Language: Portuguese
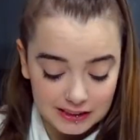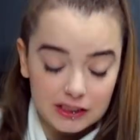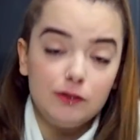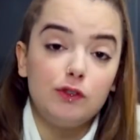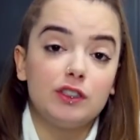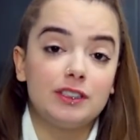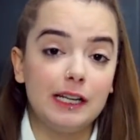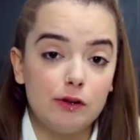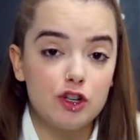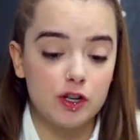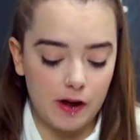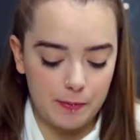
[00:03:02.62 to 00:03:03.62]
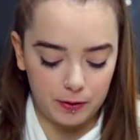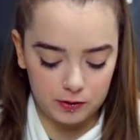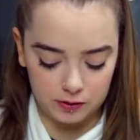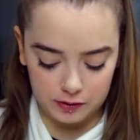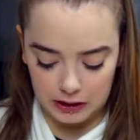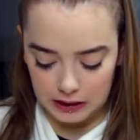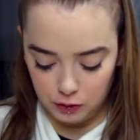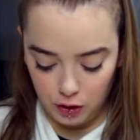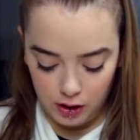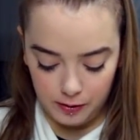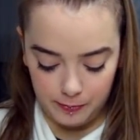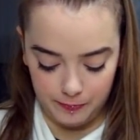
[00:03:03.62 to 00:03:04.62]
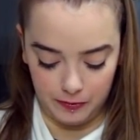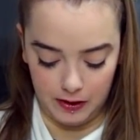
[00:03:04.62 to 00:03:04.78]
Se você não tiver processador,